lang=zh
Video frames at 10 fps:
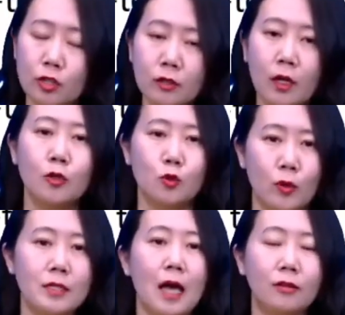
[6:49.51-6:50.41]
车，
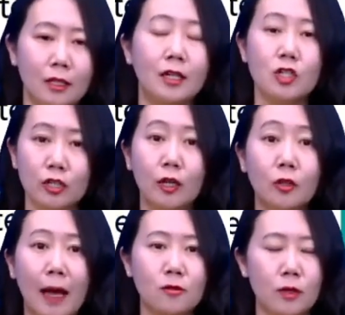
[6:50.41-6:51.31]
学校的车，
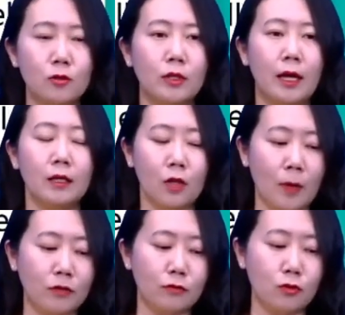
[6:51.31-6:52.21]
对吧？所以说呢，要
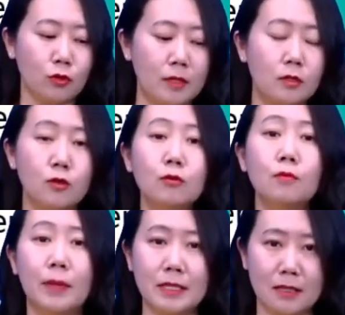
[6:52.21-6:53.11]
变成复数就得变成
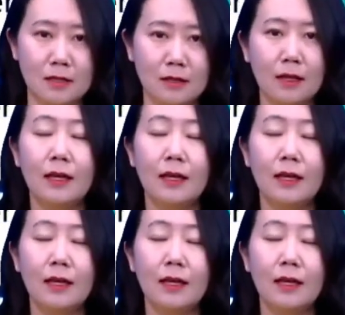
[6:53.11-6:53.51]
school buses。